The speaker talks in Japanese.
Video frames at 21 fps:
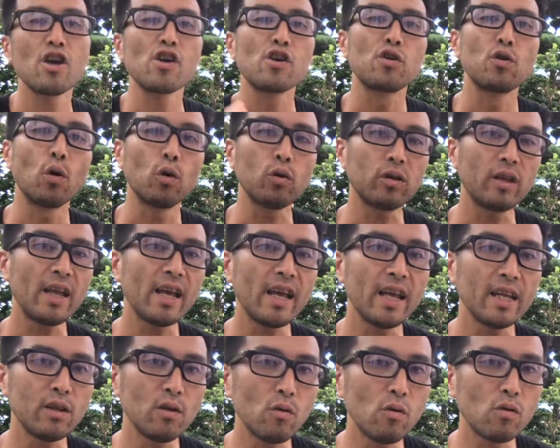予
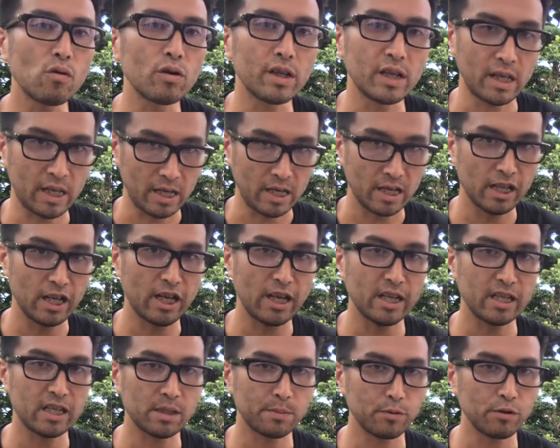定通り、
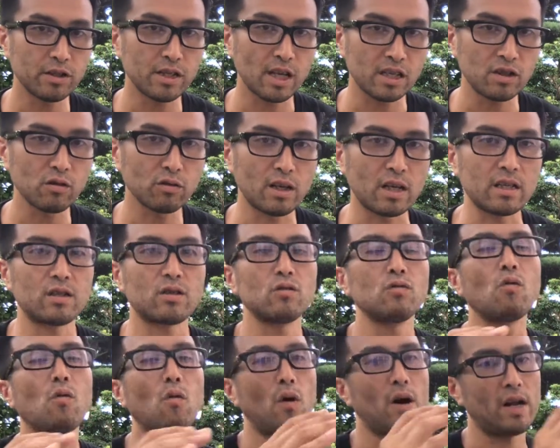えー、自分たちの
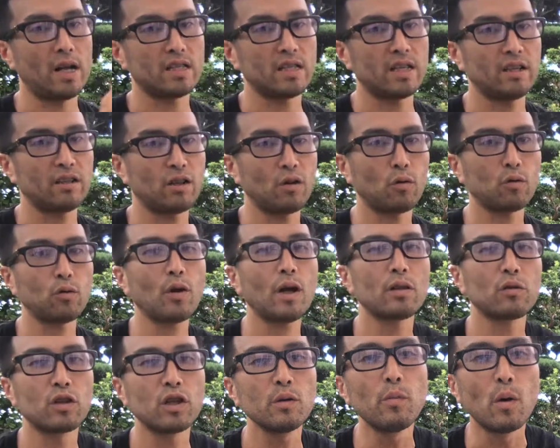タスクを終わらせるということ
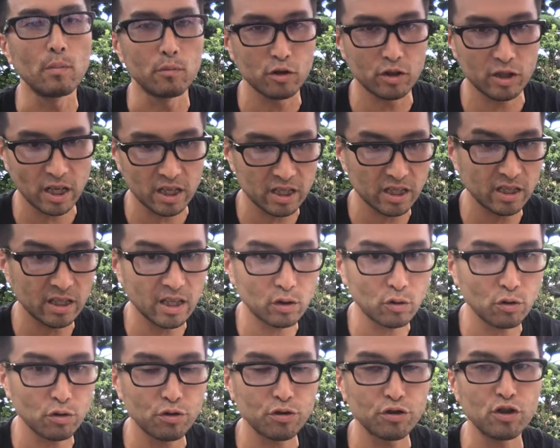がとても難しいんだ
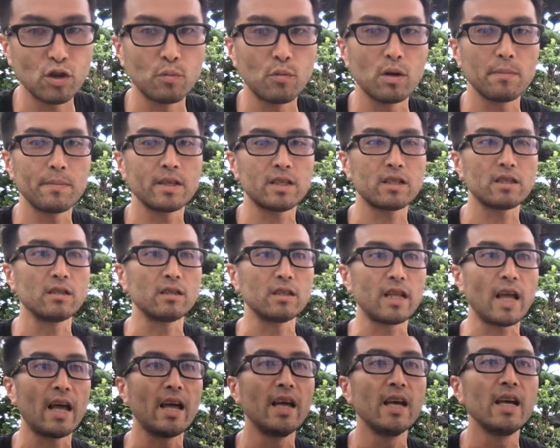というふうに思います
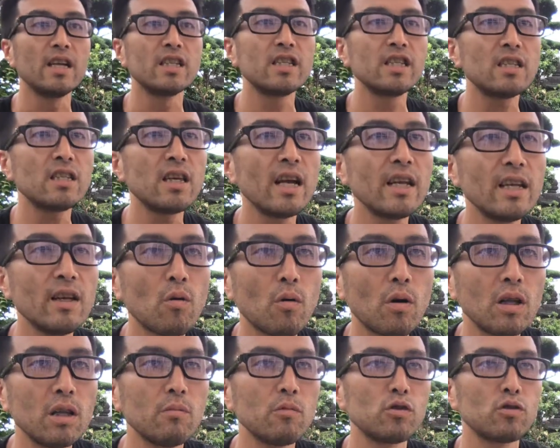んで、実際にお
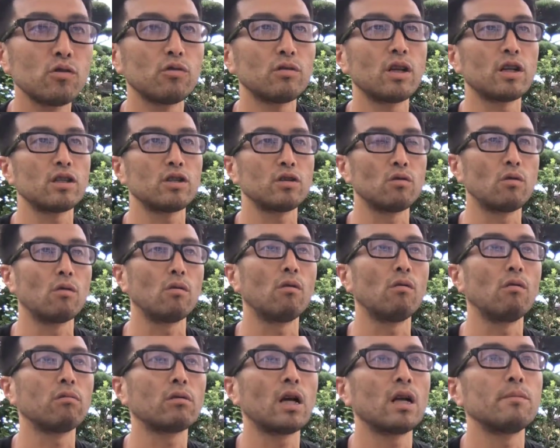金持ちの人たち
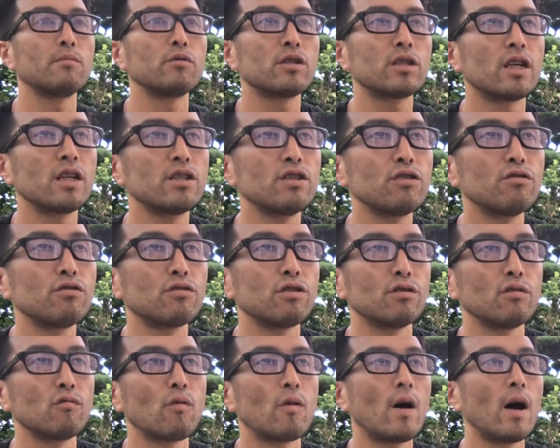のタイムスケジュールっ
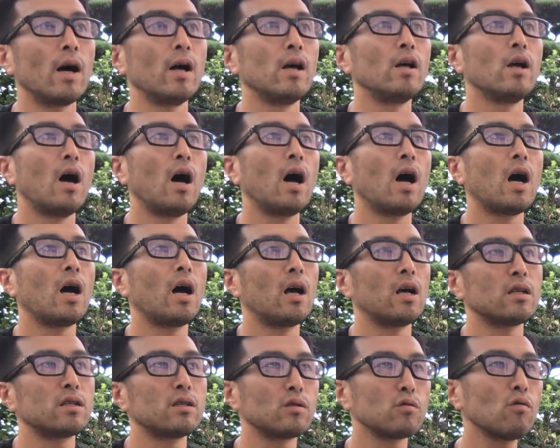ていうのは
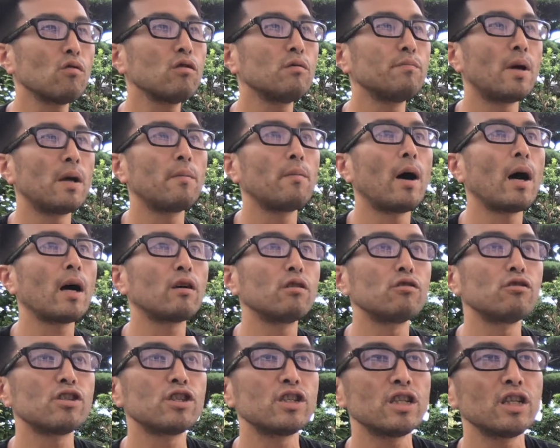あすごく目ま
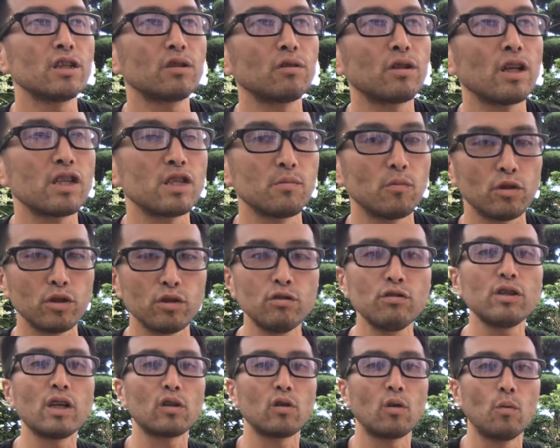ぐるしい人たちもい
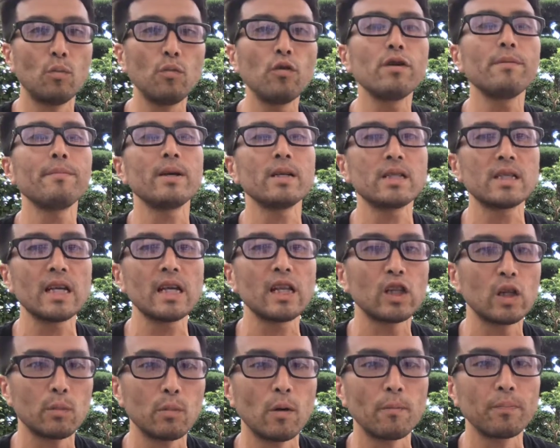るんだと思いますけ
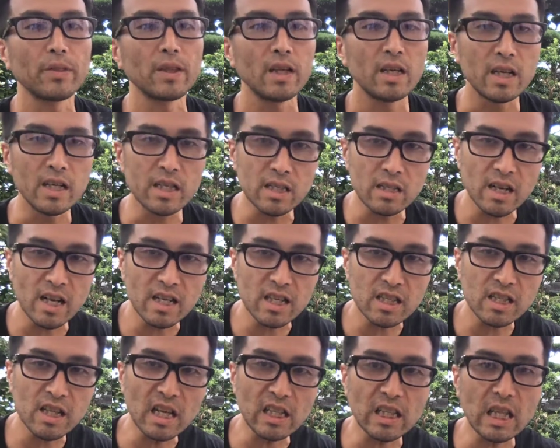れども、いずれ
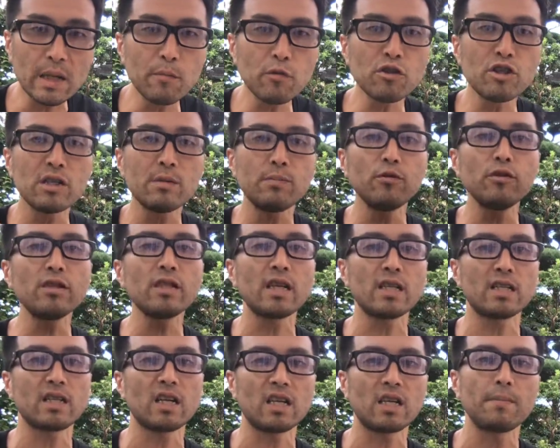にしていっても自分
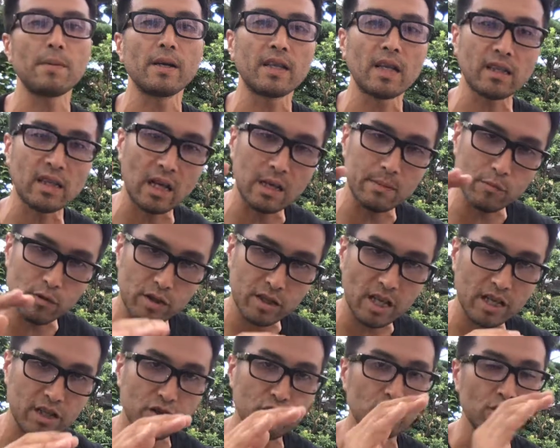たちが決めた
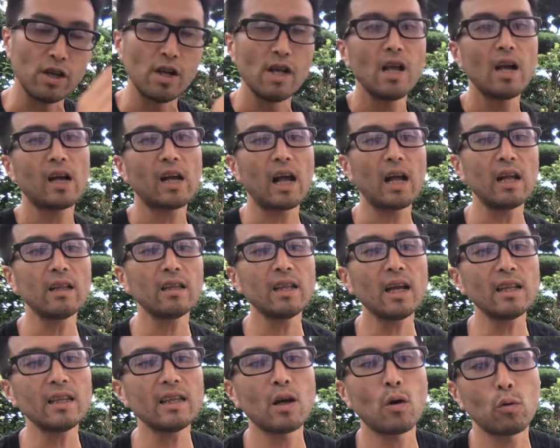タイムスケジュール、簡
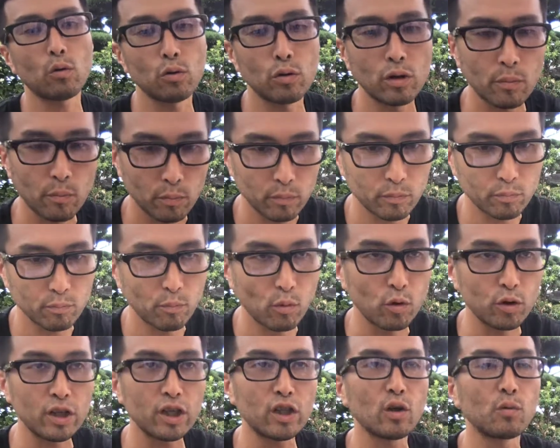単なことで
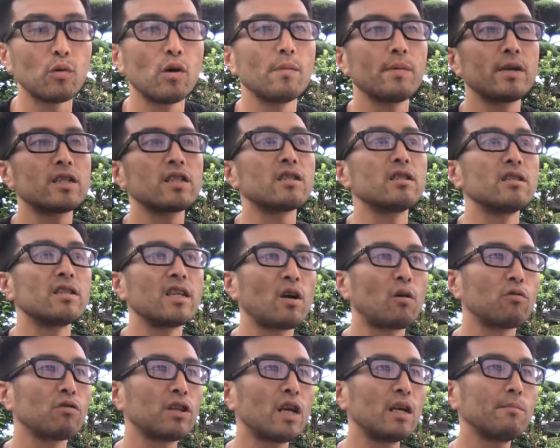もいいと思いますんで、
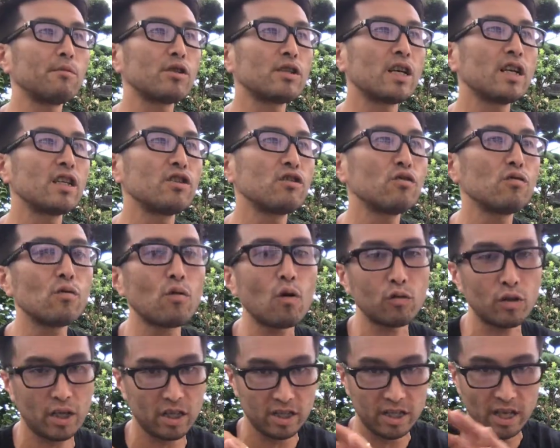このタイムスケジュールを
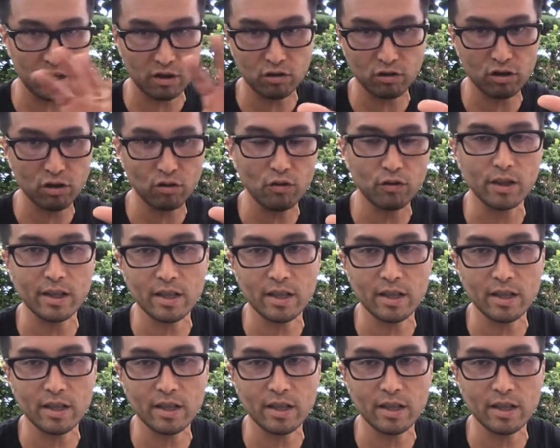こなしていくっていうの